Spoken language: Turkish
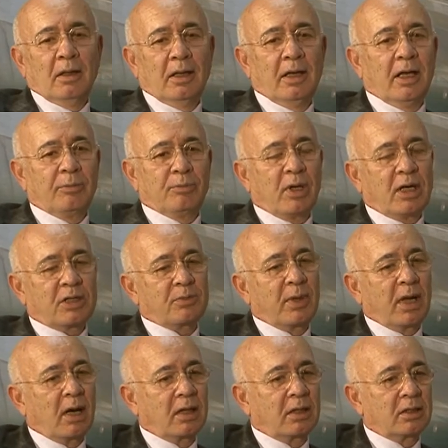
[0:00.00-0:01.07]
Eğer biraz
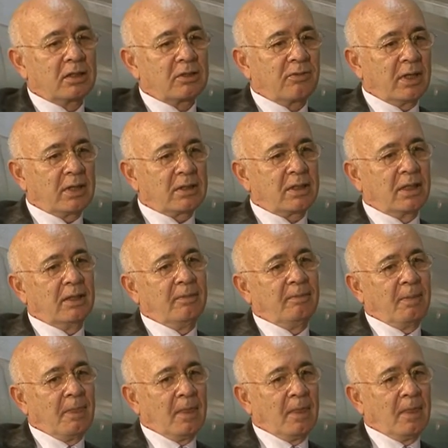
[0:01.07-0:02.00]
merakınız varsa